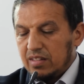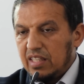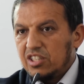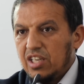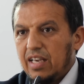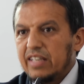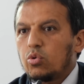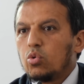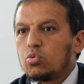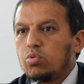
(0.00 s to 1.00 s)
Déjà
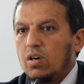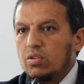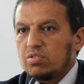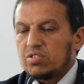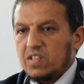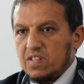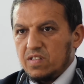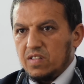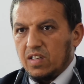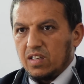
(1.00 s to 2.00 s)
être au courant de ce qui se
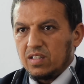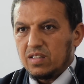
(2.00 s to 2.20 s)
dit.